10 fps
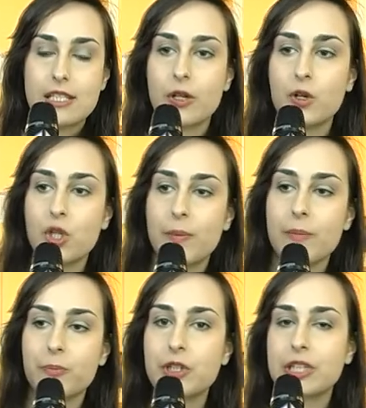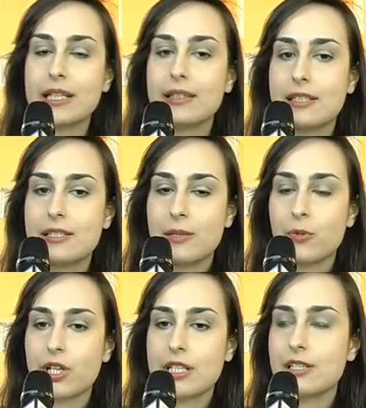secondo me è
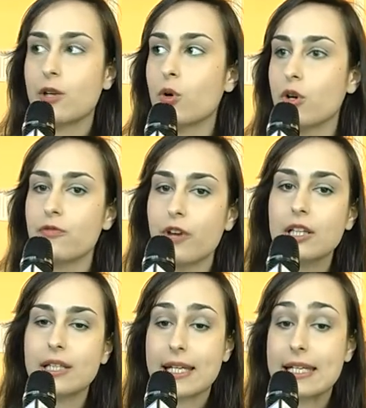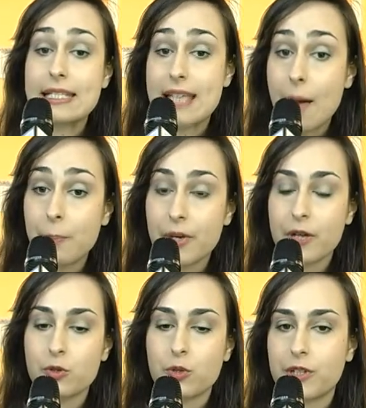importantissimo che siano coinvolti e che
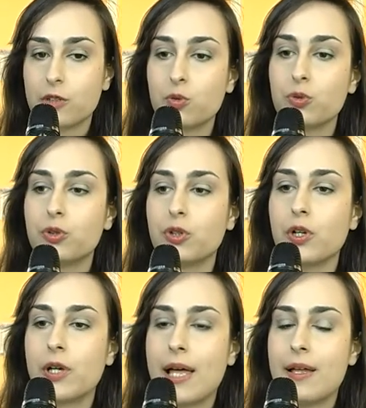sappiano soprattutto